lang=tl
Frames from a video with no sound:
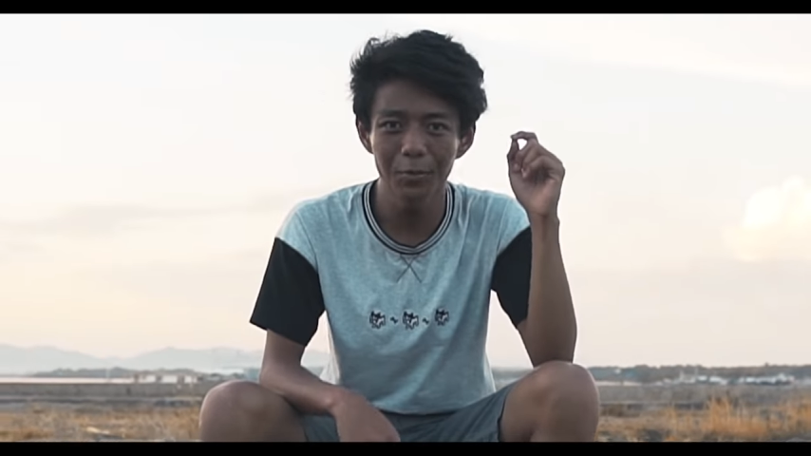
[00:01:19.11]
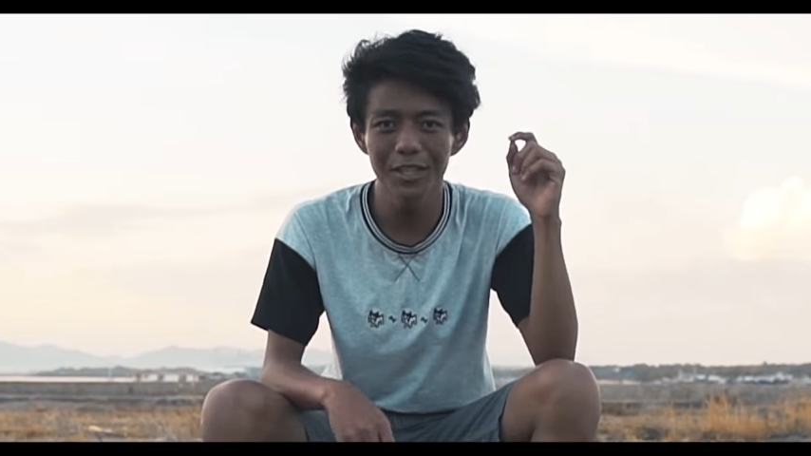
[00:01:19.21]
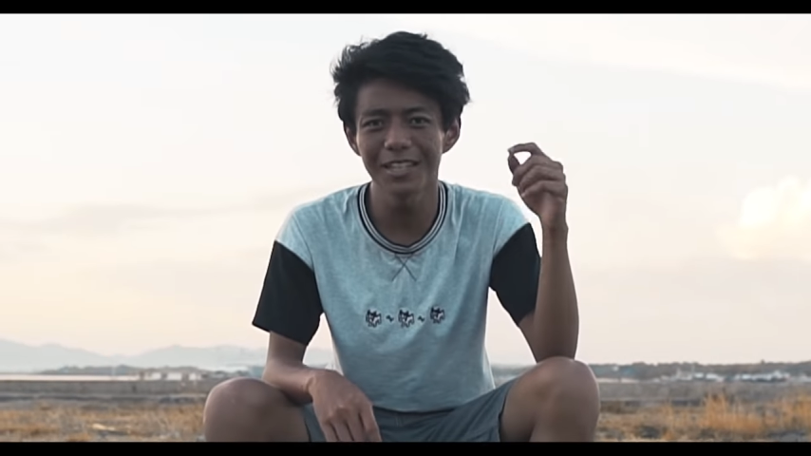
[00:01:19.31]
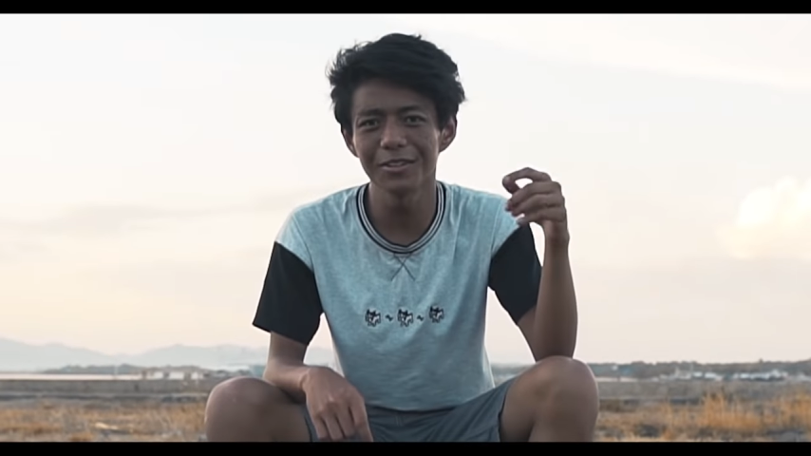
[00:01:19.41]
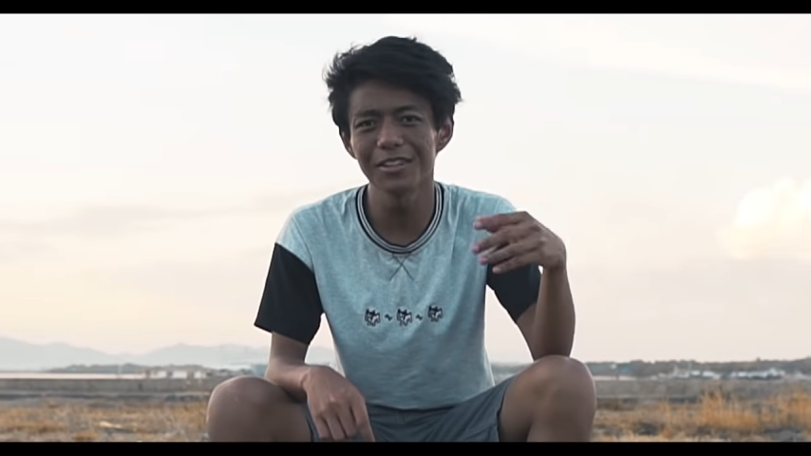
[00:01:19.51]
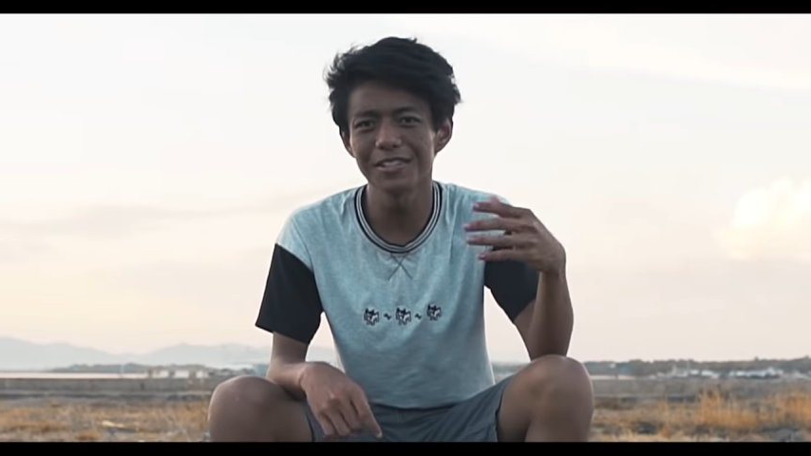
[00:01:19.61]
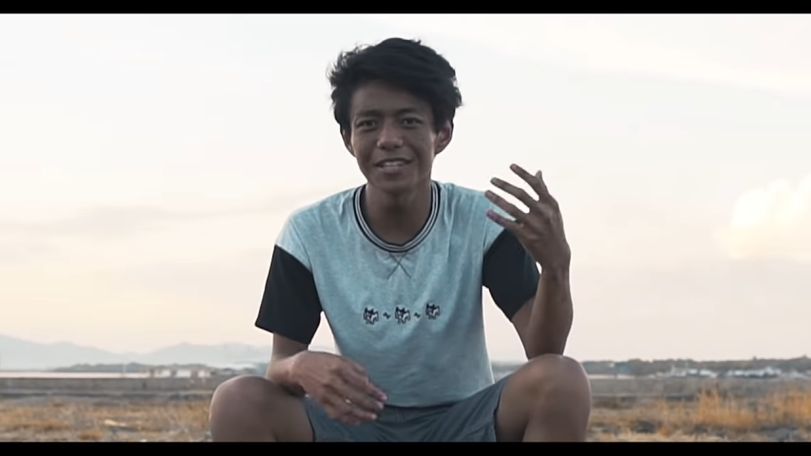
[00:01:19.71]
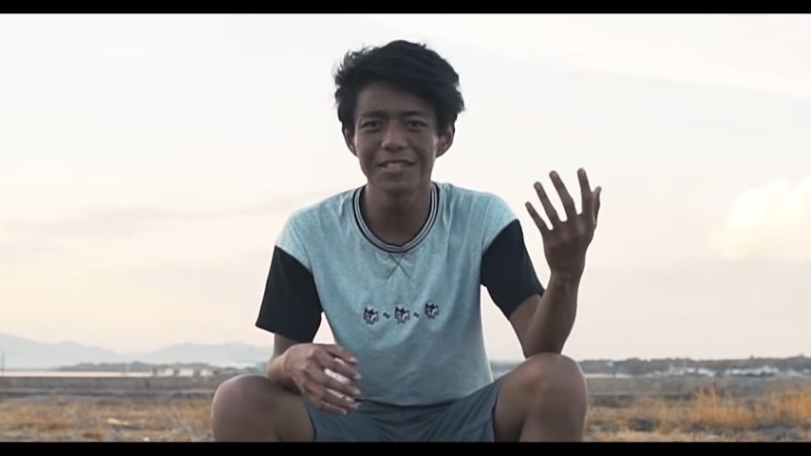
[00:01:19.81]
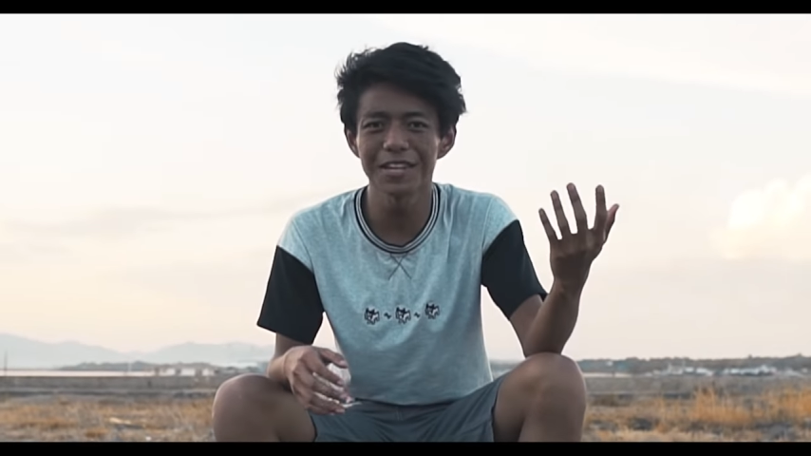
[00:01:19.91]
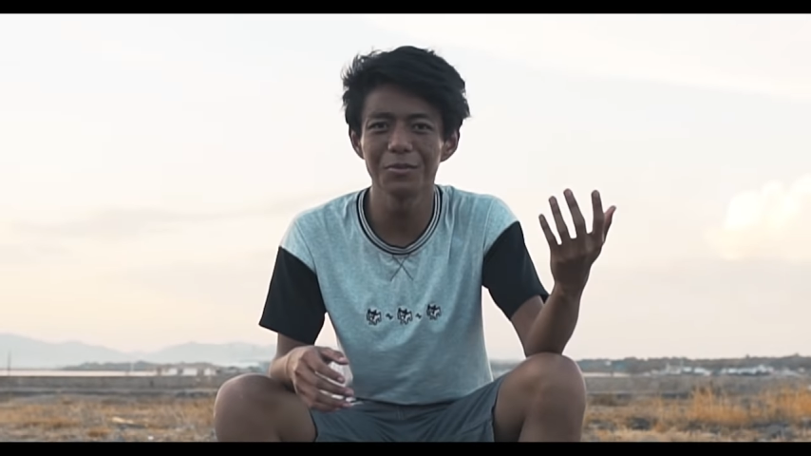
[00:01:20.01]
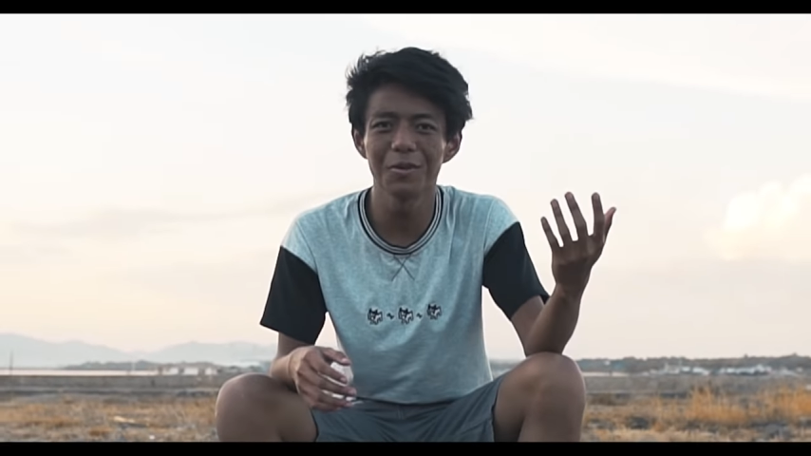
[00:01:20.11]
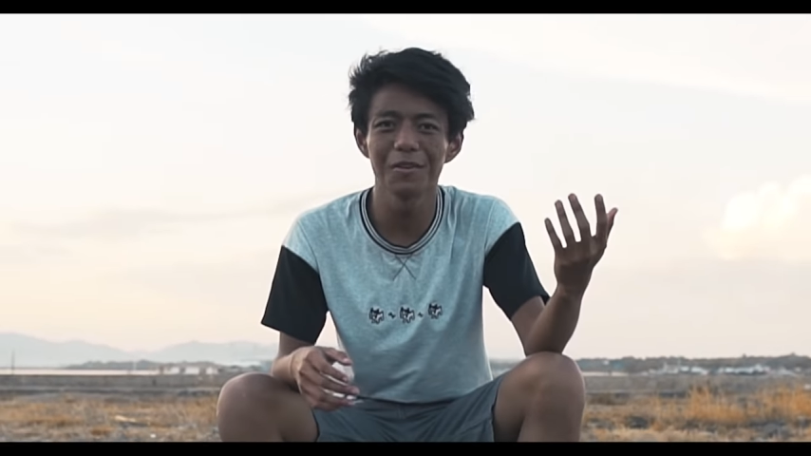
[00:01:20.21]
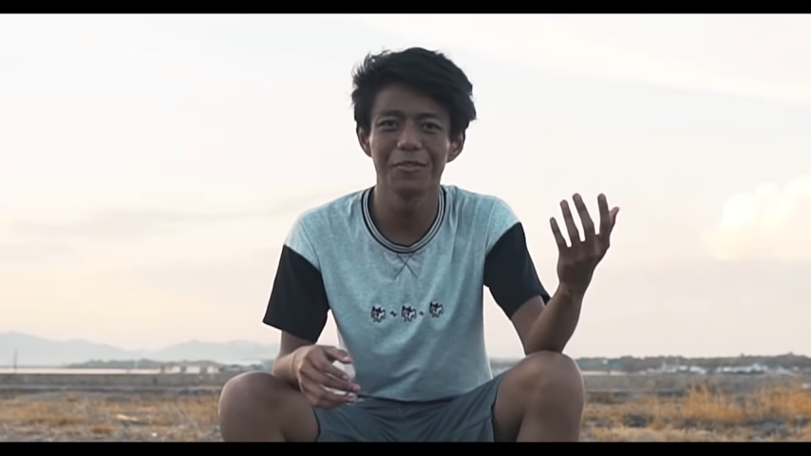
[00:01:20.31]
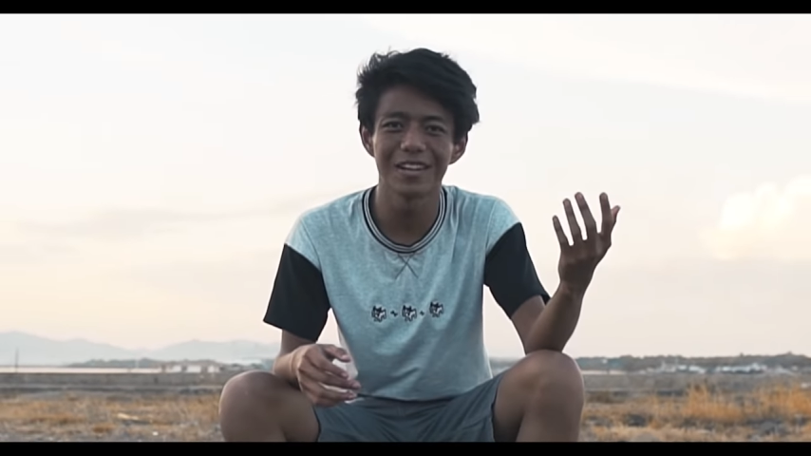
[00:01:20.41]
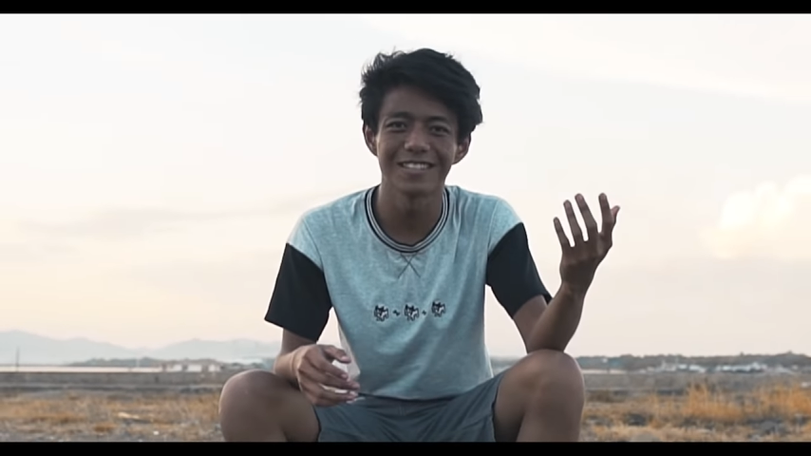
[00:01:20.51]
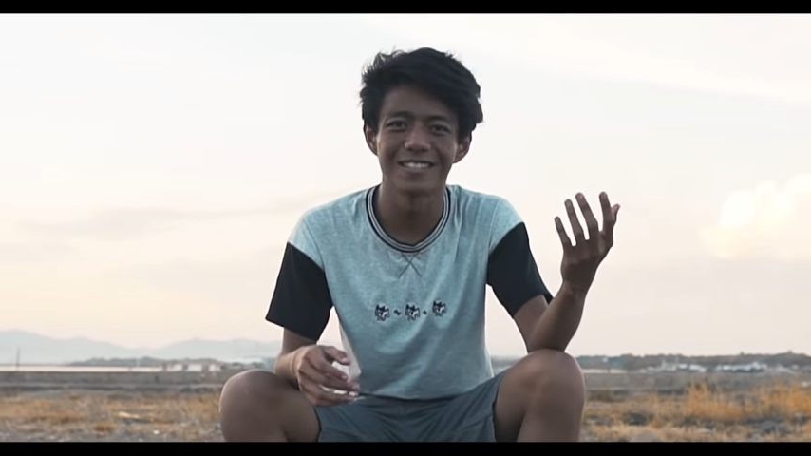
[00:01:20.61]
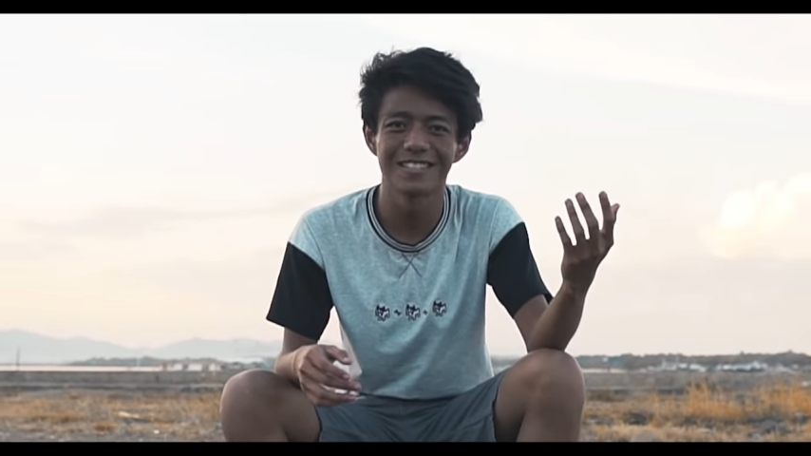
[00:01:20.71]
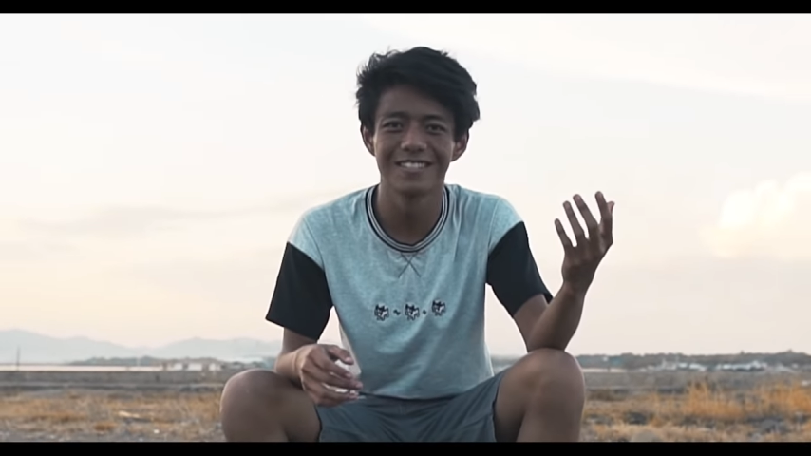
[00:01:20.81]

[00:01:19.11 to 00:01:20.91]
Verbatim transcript: pwede rin nyo lang i-share sa inyong mga friends.